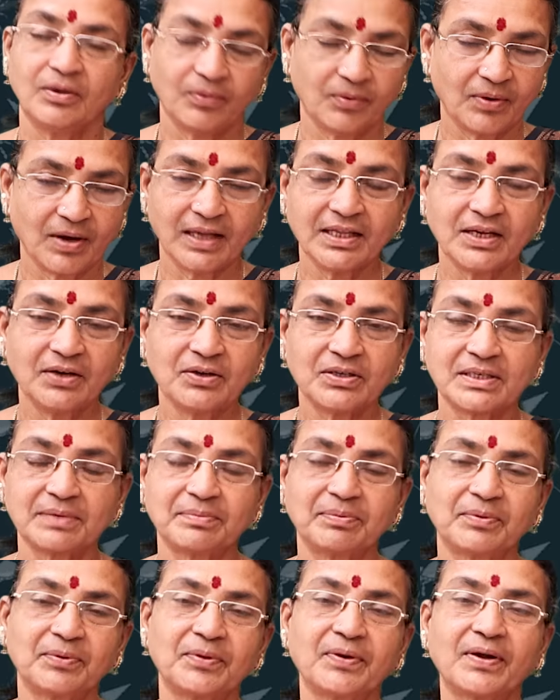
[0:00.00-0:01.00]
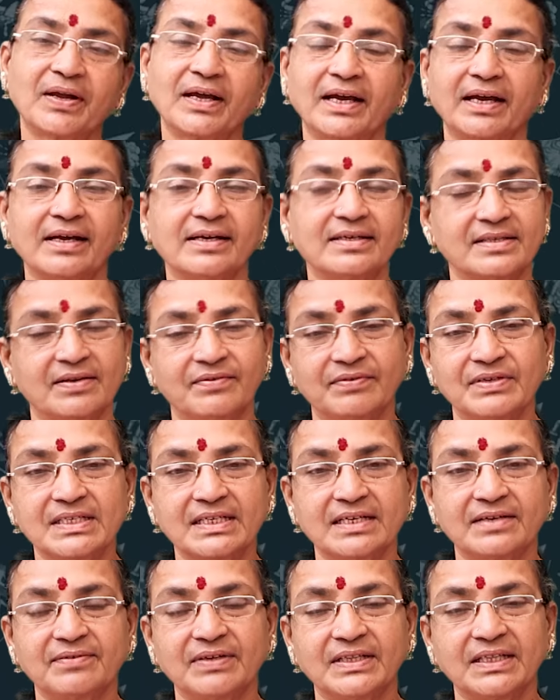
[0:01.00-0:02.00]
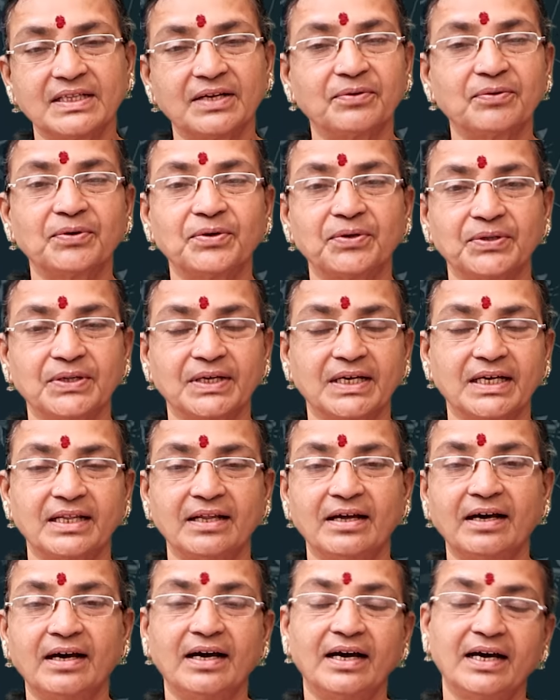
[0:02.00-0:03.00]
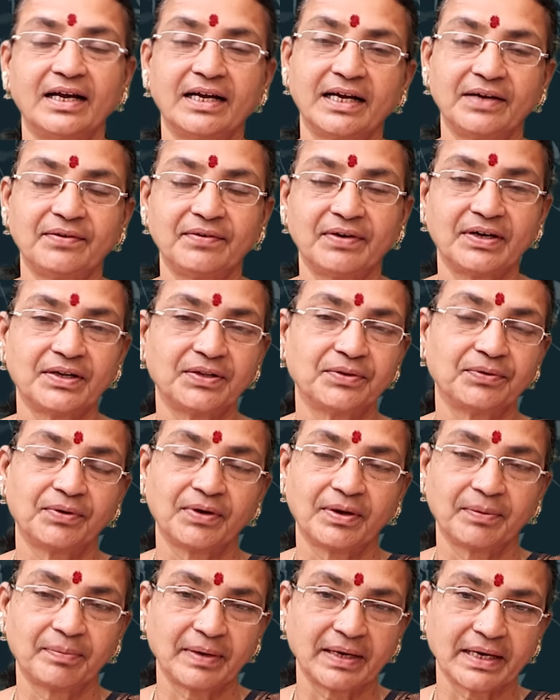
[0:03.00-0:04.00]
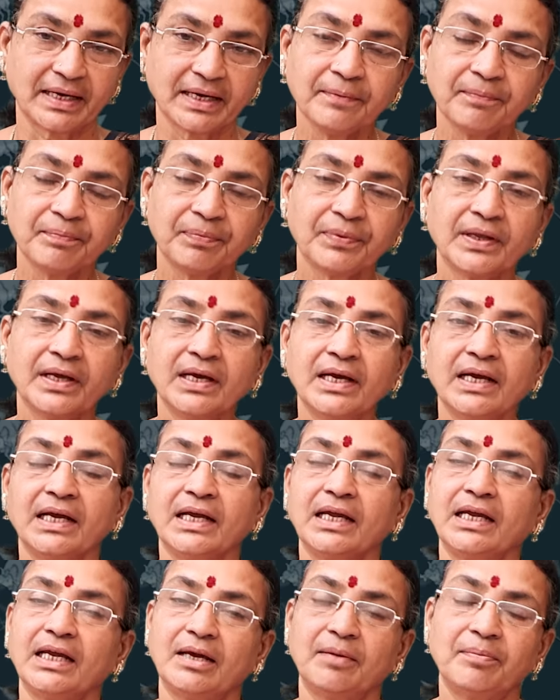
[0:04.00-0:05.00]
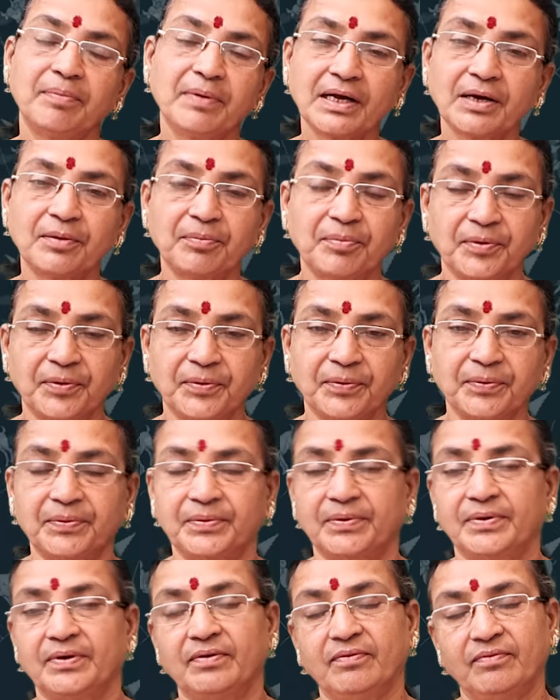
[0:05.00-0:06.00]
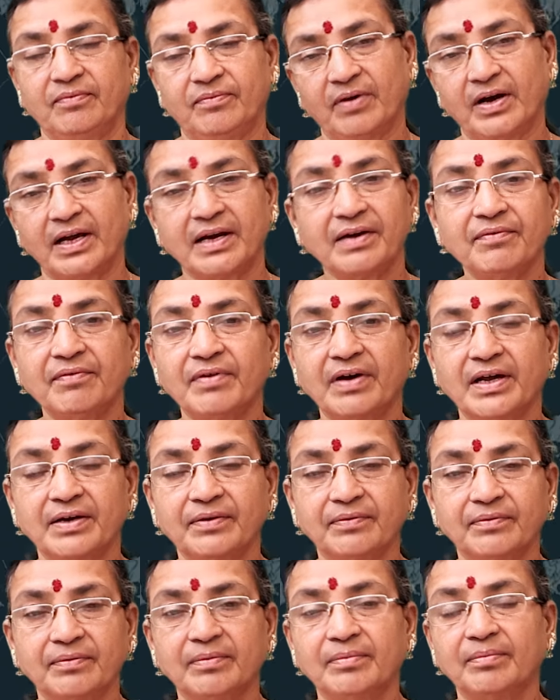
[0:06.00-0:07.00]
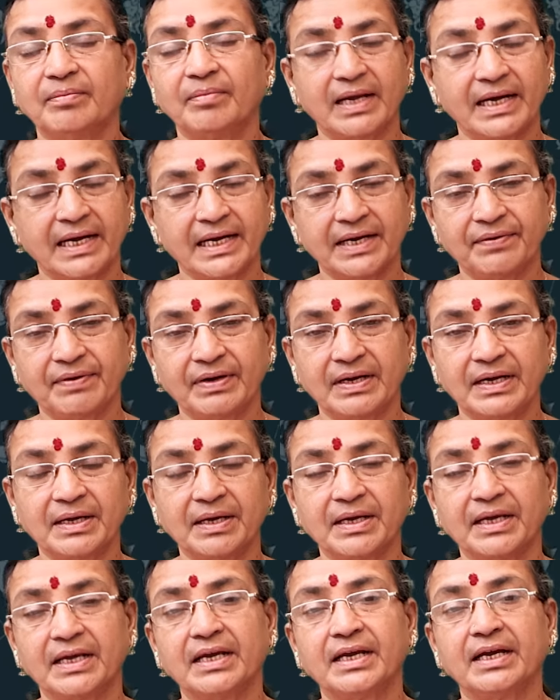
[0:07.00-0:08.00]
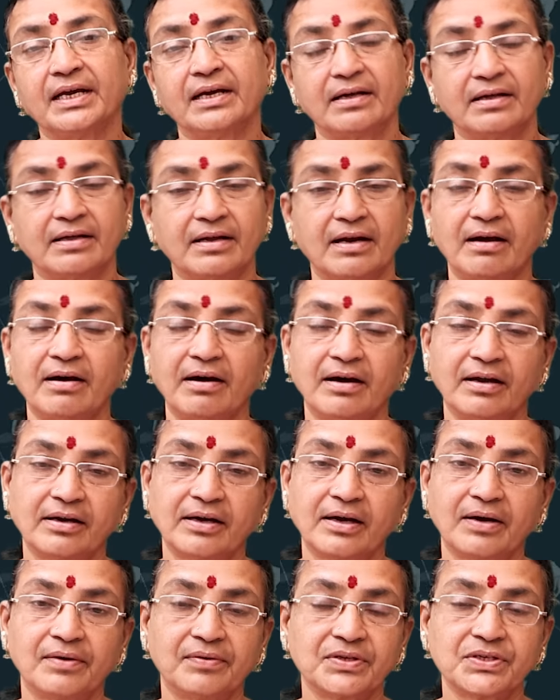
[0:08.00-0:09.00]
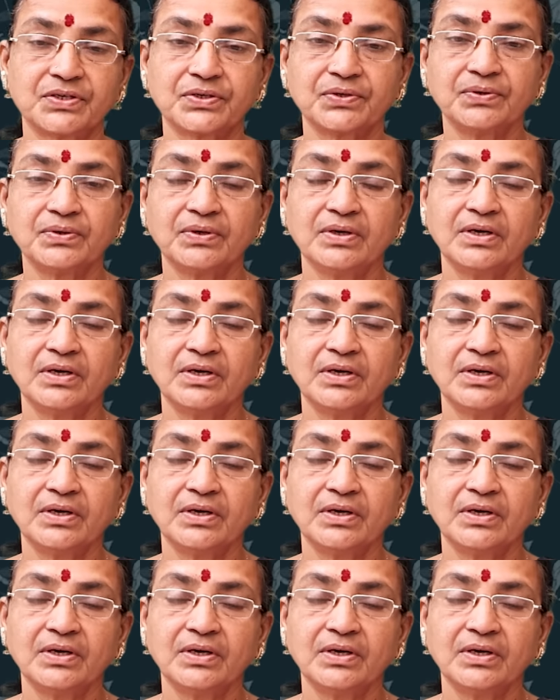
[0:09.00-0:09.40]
ఉగాదిలో చెప్పుకుంటే సంవత్సరం అంతా ఉంటుంది కదా అనేటువంటిది ఉన్నప్పటికీ ఎప్పటికప్పుడు వారం వారం మారేటువంటి గ్రహాలు కావచ్చు